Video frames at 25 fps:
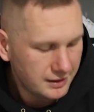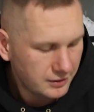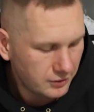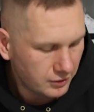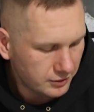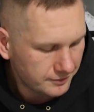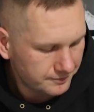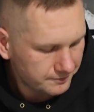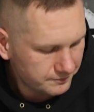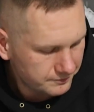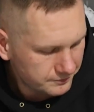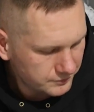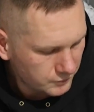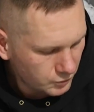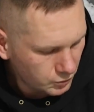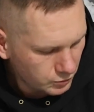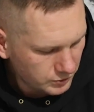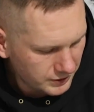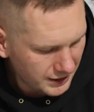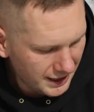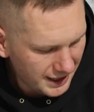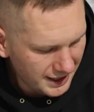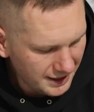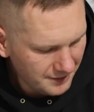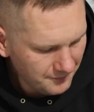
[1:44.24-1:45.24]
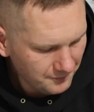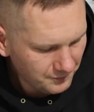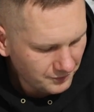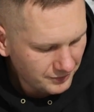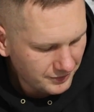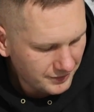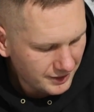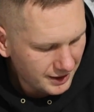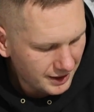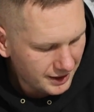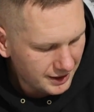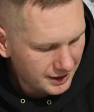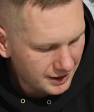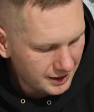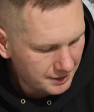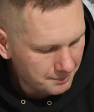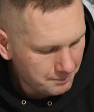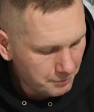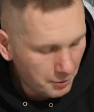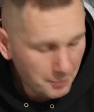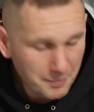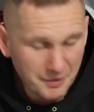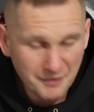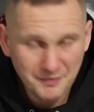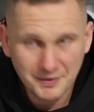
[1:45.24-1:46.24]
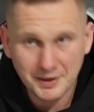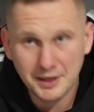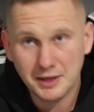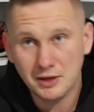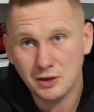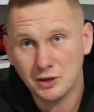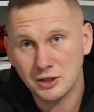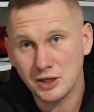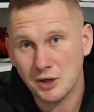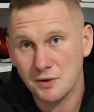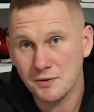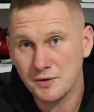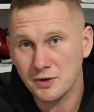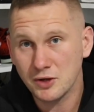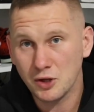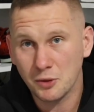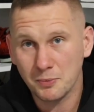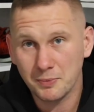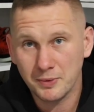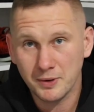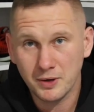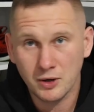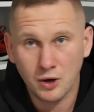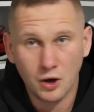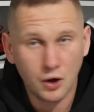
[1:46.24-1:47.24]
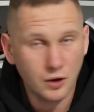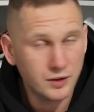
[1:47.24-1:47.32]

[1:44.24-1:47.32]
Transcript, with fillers: No, tutaj e, poprawili lockdown stopy,